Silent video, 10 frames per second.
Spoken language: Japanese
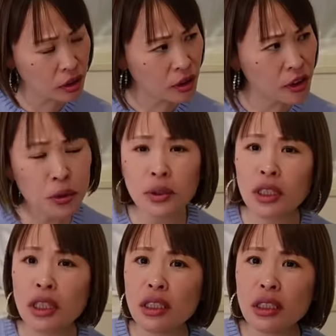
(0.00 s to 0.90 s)
いろんな
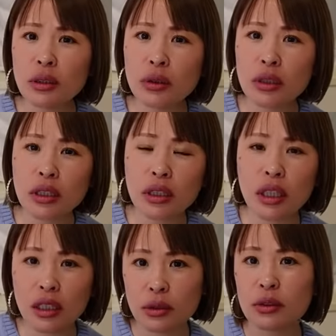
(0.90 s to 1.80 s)
計算の仕方が
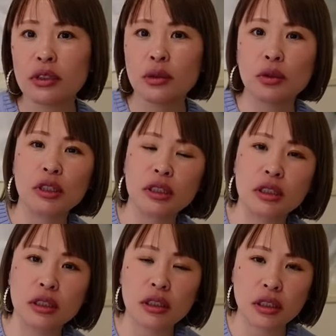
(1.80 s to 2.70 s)
あるっていうのは
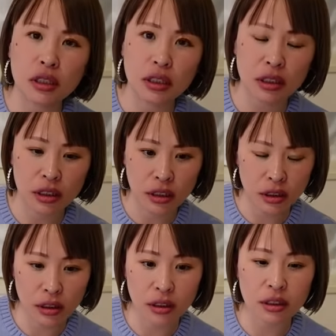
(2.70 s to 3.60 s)
以前から聞い
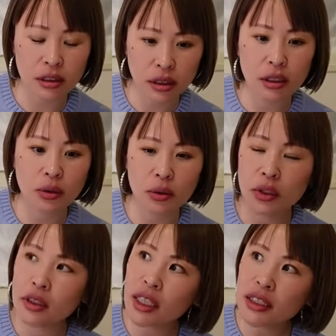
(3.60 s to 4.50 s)
てたんですけど、
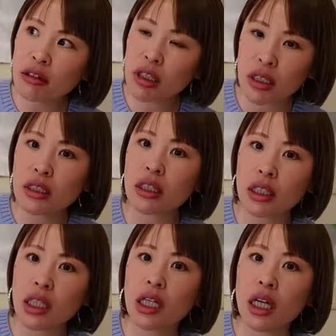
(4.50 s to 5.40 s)
NASA は NASA
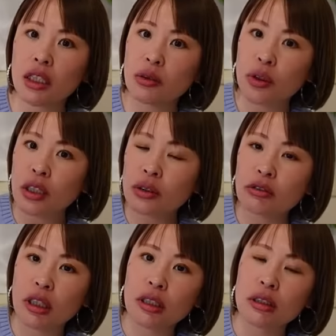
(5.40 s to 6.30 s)
で、あの、各
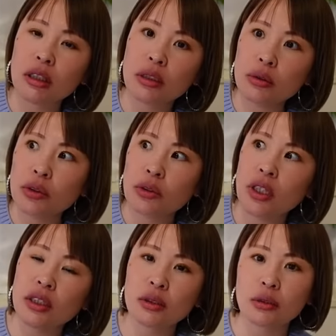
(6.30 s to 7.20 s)
惑星の周
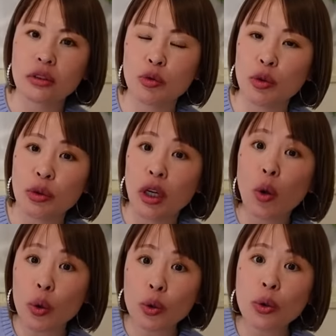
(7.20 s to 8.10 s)
波数ってものとか、
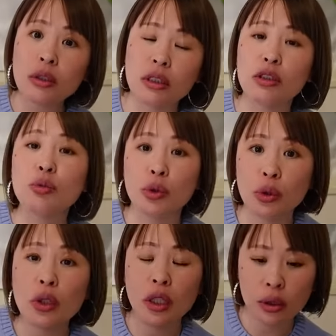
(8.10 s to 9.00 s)
音っていうも
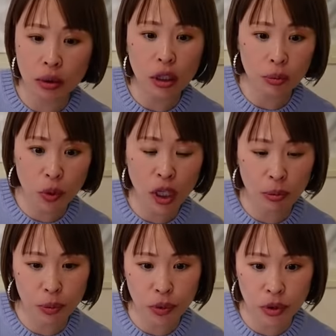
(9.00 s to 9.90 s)
のとかも
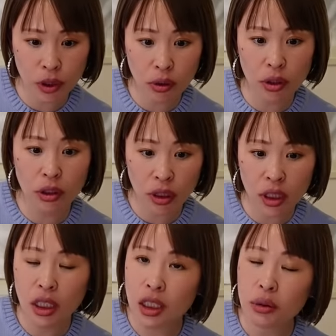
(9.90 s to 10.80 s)
発表してくれて
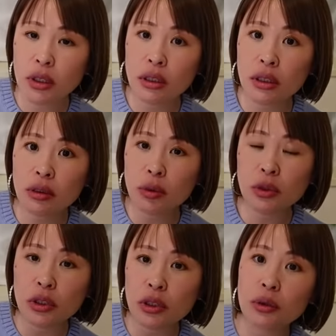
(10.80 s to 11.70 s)
て、それっていうも
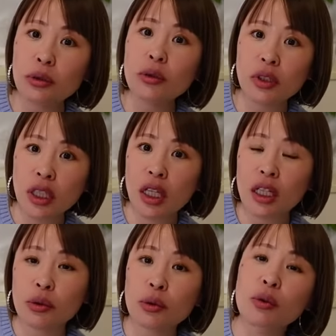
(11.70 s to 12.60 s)
のにのっとって、あ
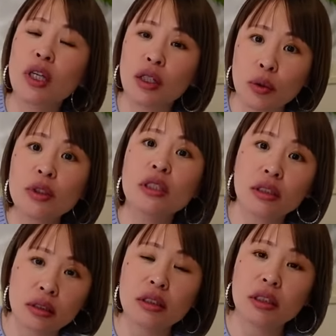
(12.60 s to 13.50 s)
の、今回音源
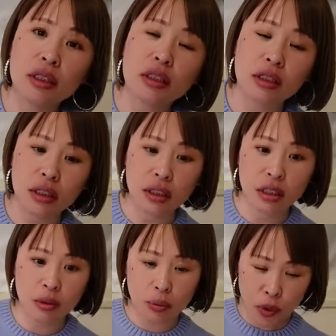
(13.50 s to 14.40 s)
作ってくださった
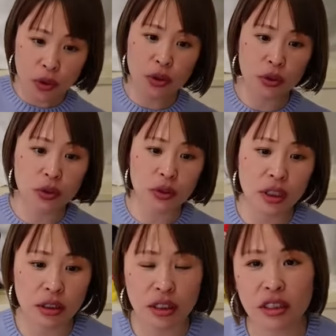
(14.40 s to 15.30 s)
方も、その周波
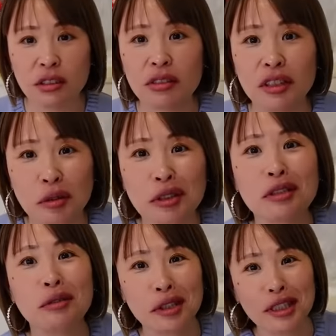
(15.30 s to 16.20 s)
数で作ってくれて
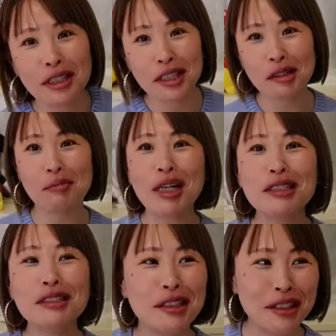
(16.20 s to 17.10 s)
るんで、
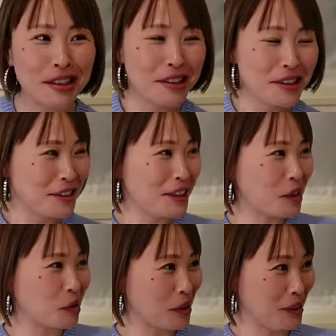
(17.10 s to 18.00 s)
マジで、なんて
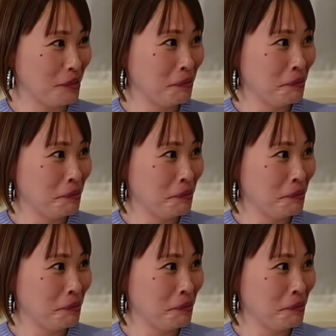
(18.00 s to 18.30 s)
いうか、